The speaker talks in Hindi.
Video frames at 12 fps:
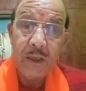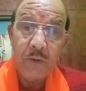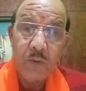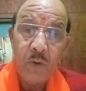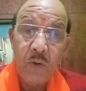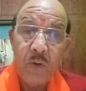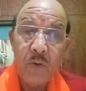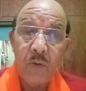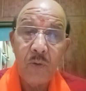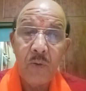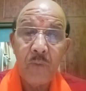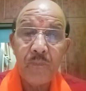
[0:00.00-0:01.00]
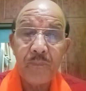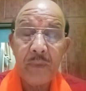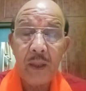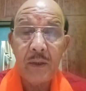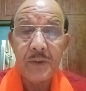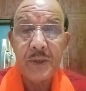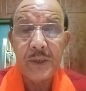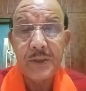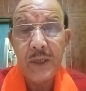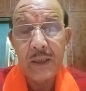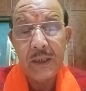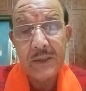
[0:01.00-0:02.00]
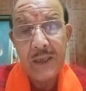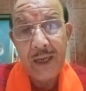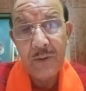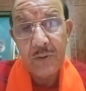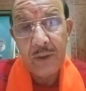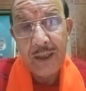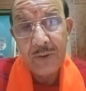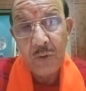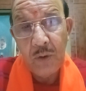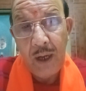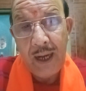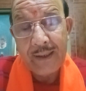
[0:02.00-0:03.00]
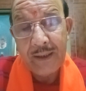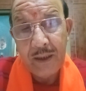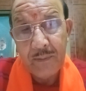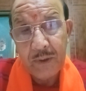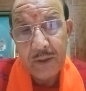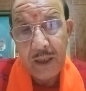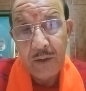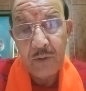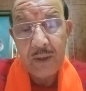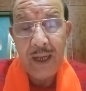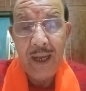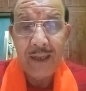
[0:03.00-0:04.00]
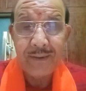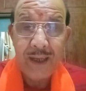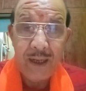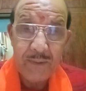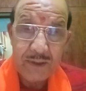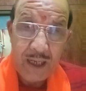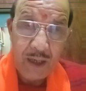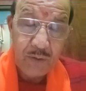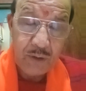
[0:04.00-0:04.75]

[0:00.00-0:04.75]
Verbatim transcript: के तो शिक्षक के साथ उनका जो आदान प्रदान होता है आचार विचार